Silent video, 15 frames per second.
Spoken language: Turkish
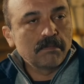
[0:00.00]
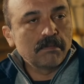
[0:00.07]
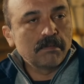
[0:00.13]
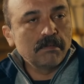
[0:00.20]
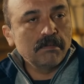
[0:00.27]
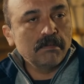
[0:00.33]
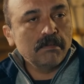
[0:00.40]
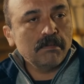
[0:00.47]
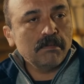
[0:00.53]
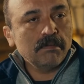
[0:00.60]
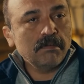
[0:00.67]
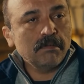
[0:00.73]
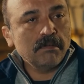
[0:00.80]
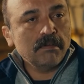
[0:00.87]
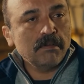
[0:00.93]

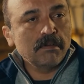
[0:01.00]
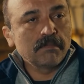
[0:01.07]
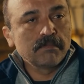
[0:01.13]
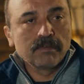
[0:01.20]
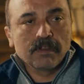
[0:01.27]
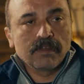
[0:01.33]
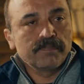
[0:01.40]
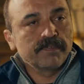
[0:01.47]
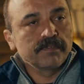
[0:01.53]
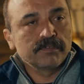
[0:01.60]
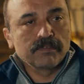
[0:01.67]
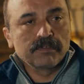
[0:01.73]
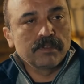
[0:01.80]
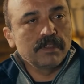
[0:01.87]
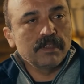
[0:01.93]
Oho bu lafın
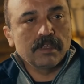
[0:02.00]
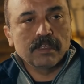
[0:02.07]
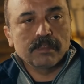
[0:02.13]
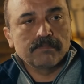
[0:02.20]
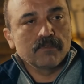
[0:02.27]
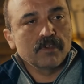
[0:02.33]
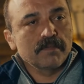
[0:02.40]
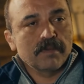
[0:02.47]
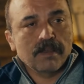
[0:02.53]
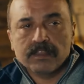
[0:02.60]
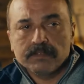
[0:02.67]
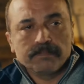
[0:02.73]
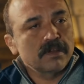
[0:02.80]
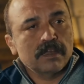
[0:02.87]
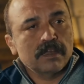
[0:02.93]
sonu iyiye gitmiyor ama hadi